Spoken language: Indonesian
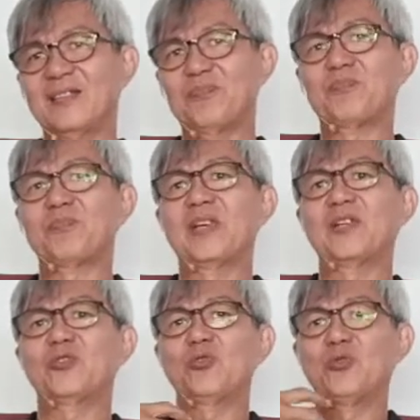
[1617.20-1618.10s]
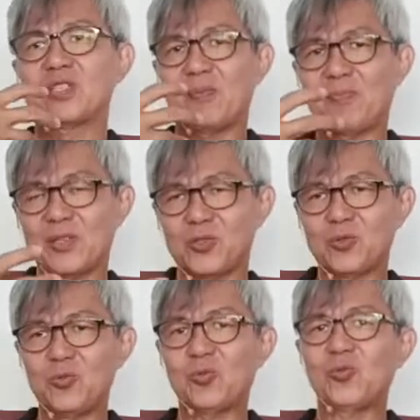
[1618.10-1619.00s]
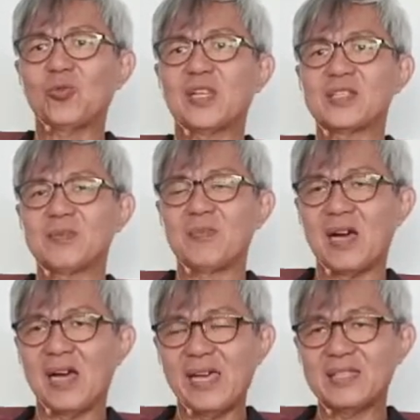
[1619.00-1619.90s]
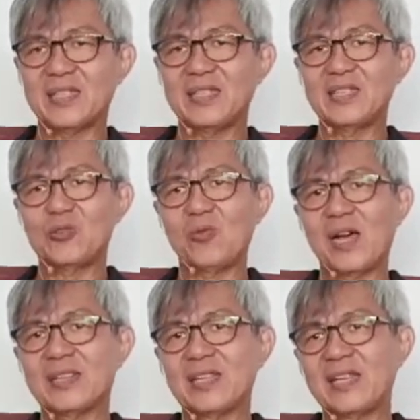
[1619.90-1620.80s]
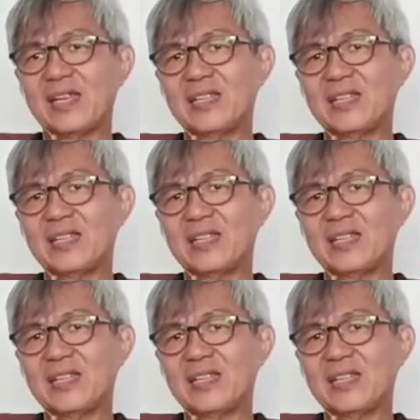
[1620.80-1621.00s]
yaitu ucapan syukur dan sebagainya itu adalah